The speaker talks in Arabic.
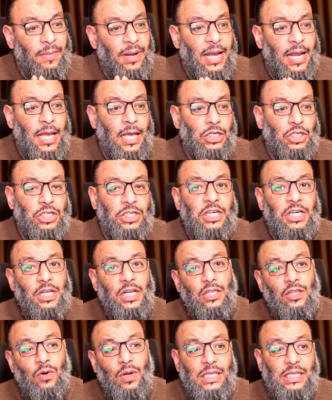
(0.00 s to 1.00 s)
معايا عشان احنا
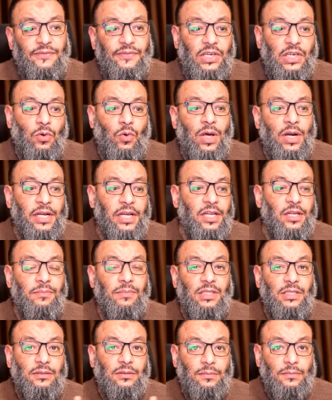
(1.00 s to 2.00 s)
دلوقتي في حوار
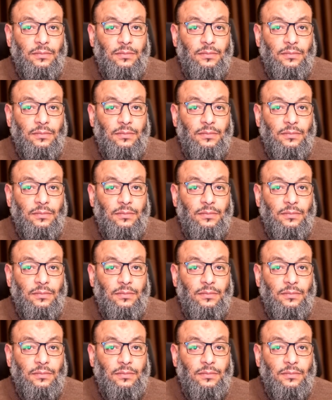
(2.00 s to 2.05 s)
علمي